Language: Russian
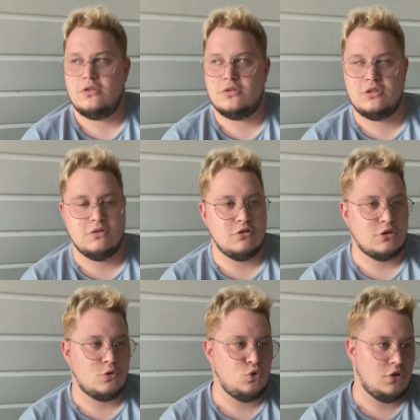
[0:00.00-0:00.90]
сделать
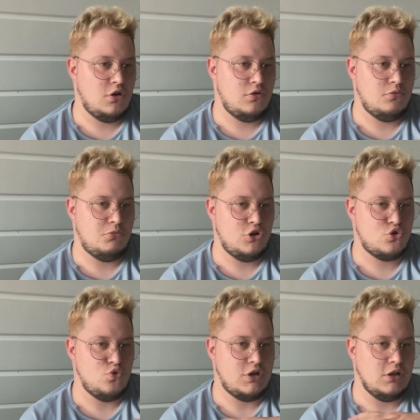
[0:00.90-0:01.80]
такую э,
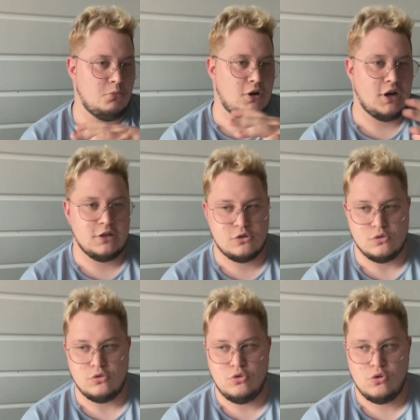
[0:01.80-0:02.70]
большую
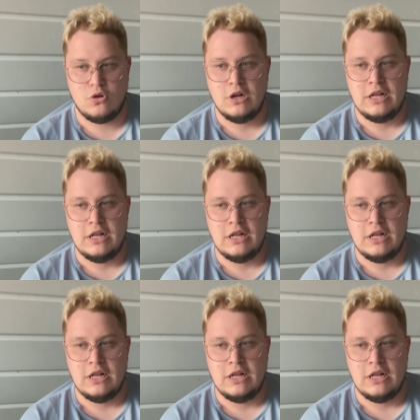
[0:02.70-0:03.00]
коллаборацию. Но,